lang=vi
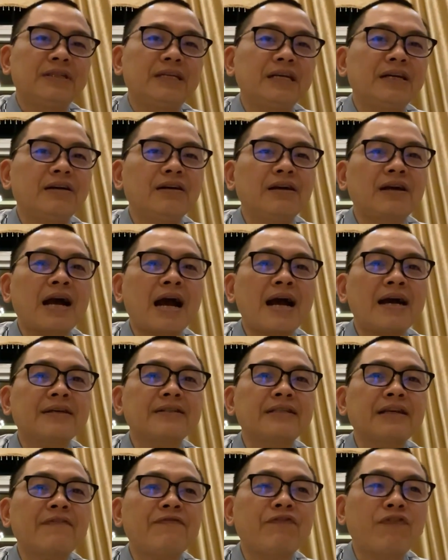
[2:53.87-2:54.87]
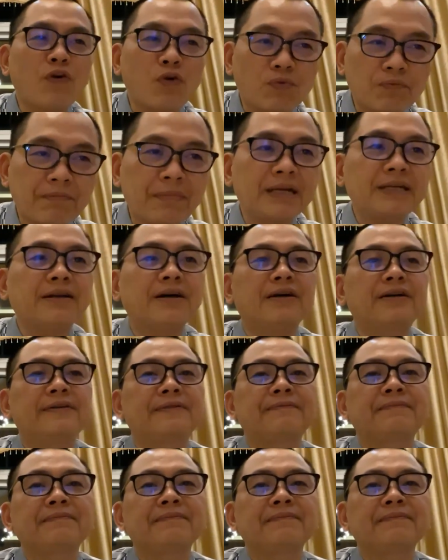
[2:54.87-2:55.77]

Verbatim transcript: thì người khác sẽ phục mình hơn